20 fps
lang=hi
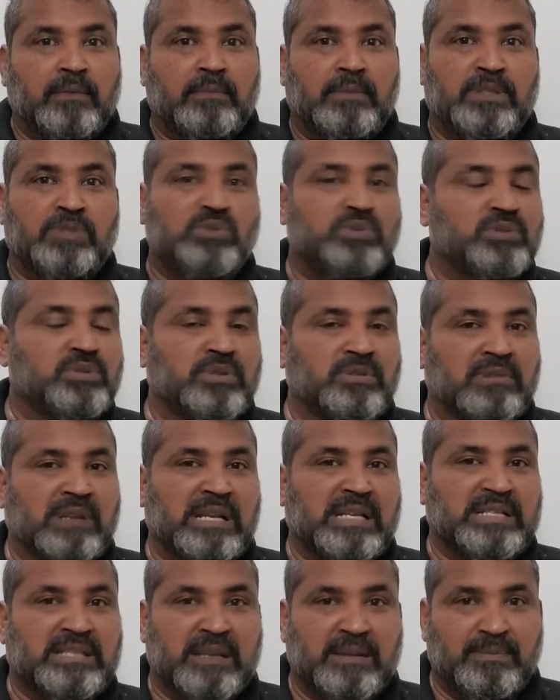भाई
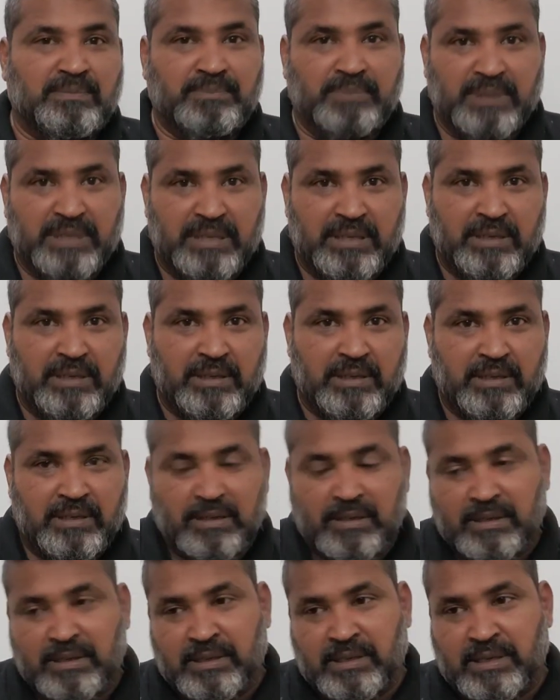झुंझुनवाला साहब
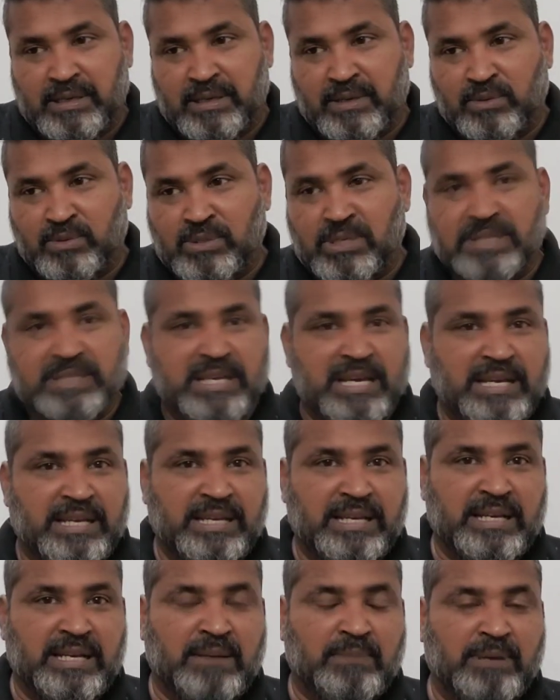के गुजर जाने
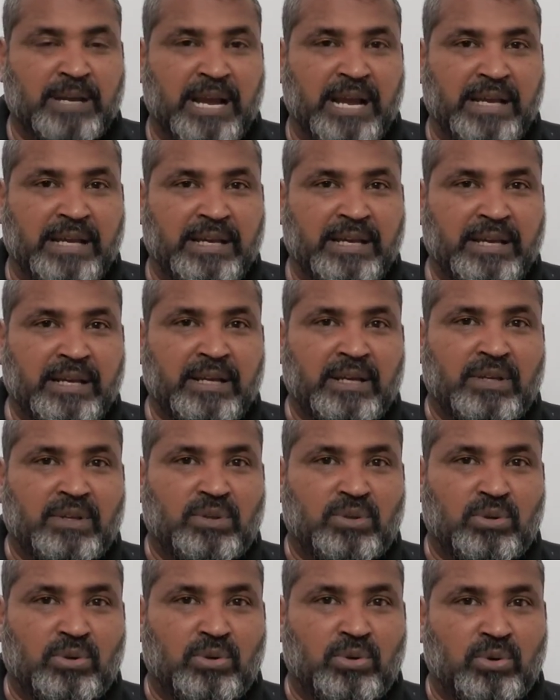की खबर आई
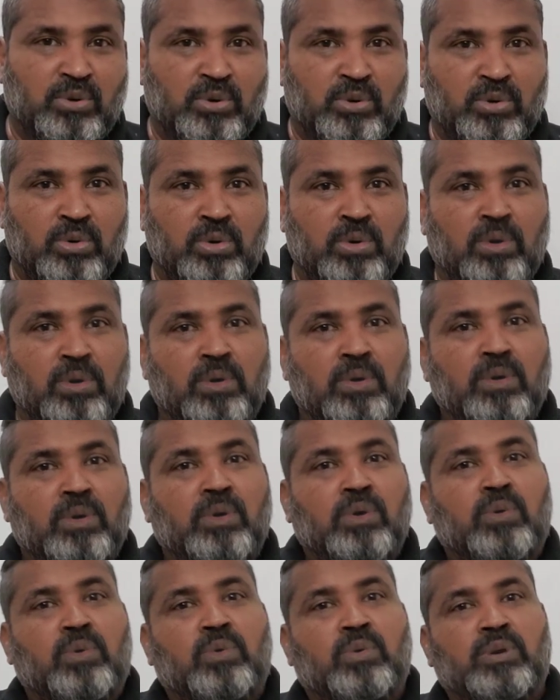तो लोगों को
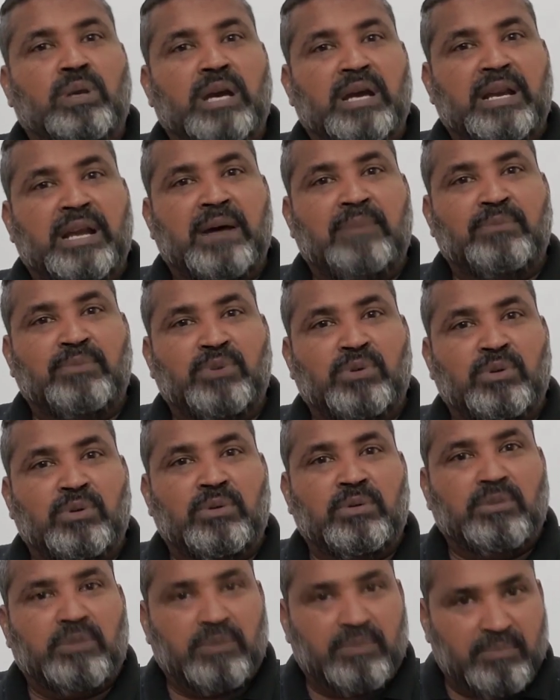उनका नाम तो
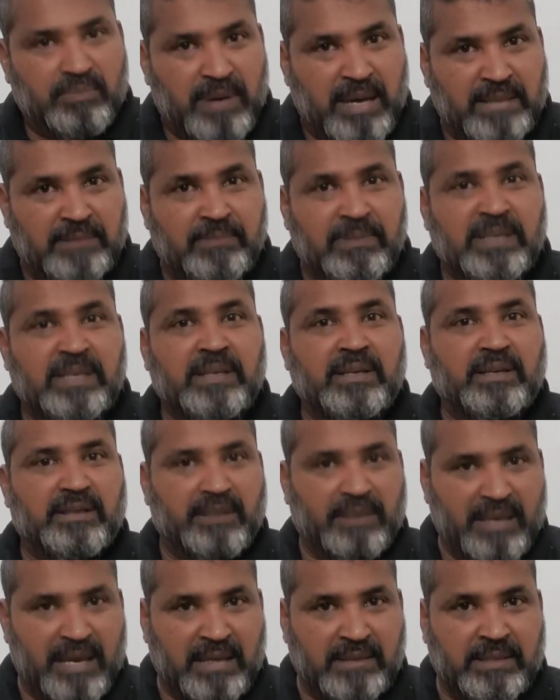बाद
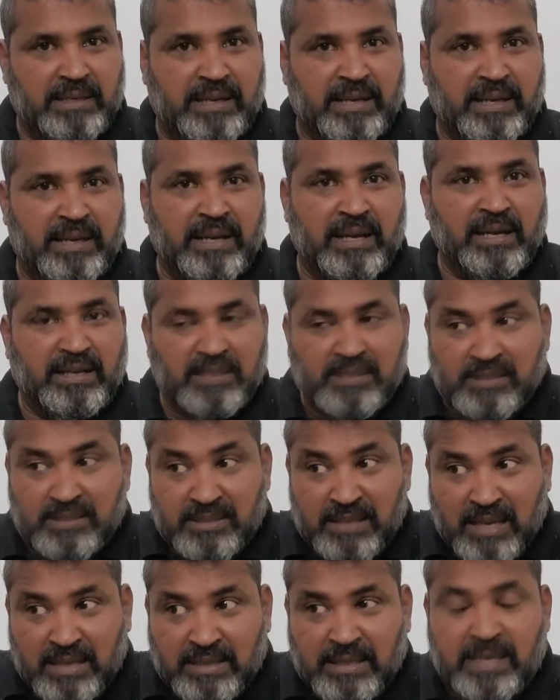में याद रहेगा
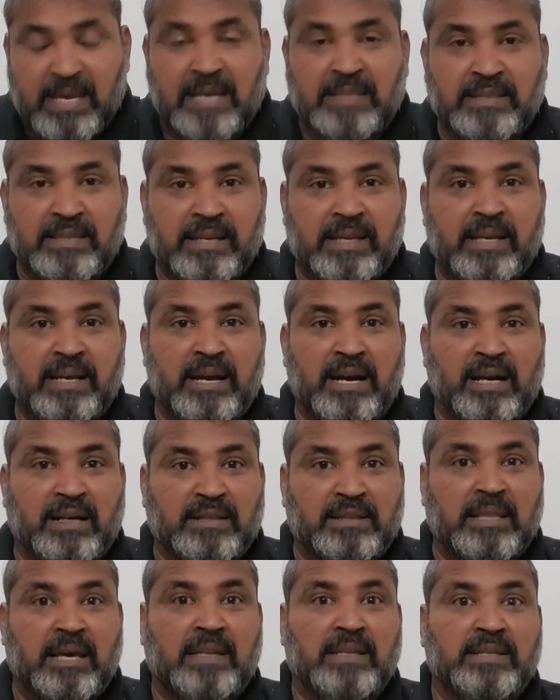ज्यादा याद रहेगा
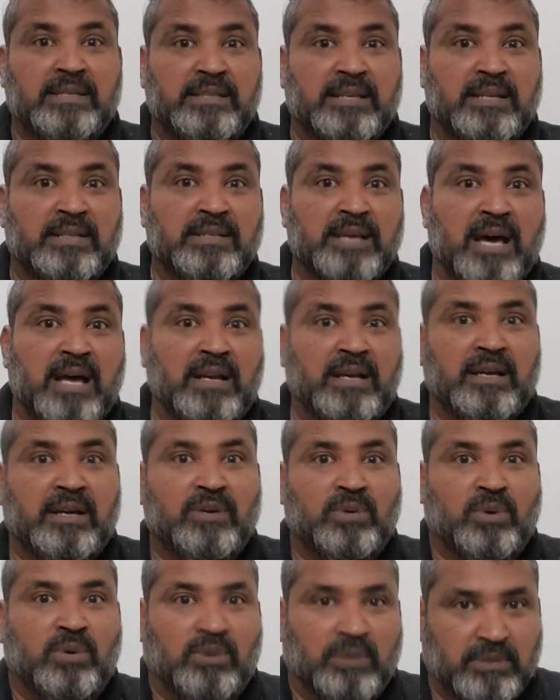अड़तालीस हजार
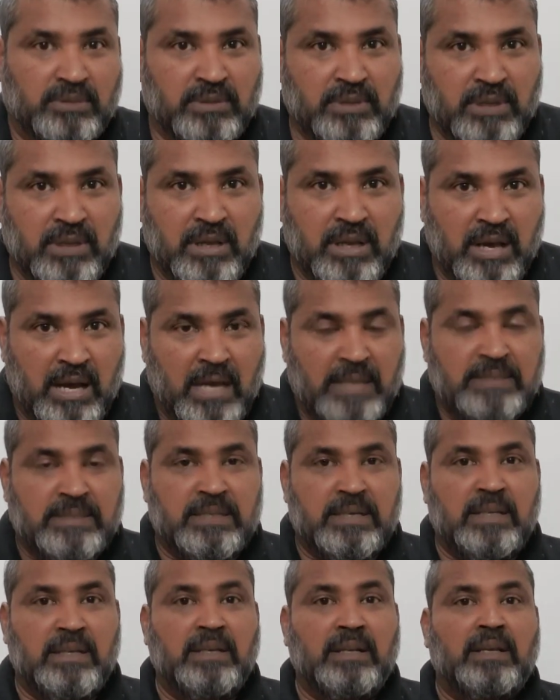करोड़
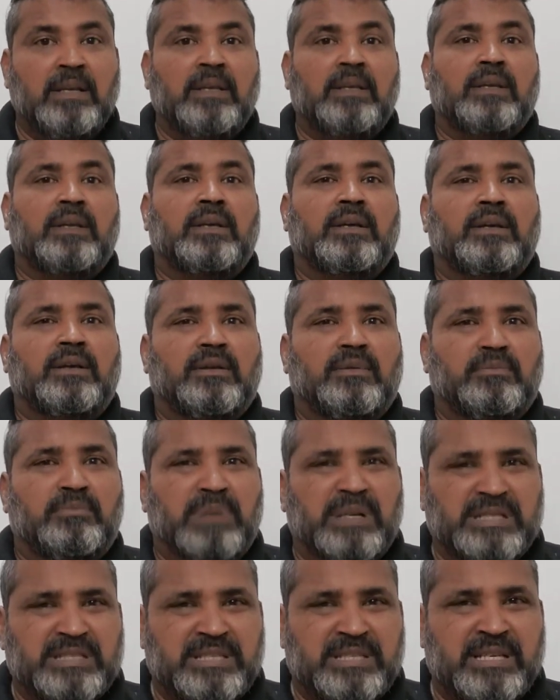आजकल
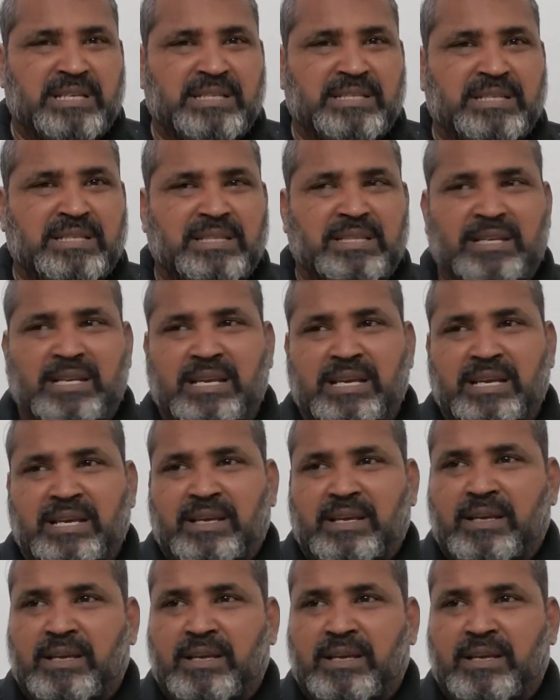बच्चे जितने